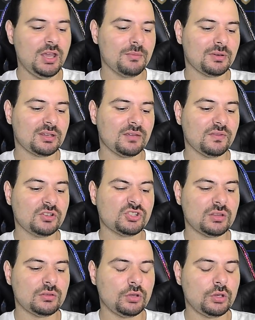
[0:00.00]
perché
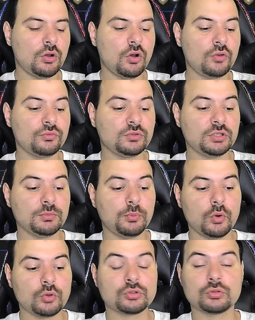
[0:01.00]
facendo i conti
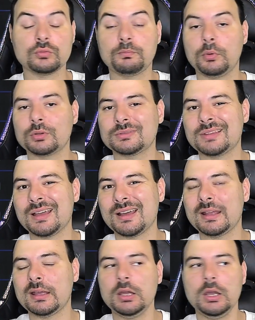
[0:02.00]
può
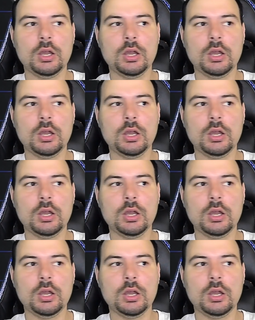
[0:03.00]
supportare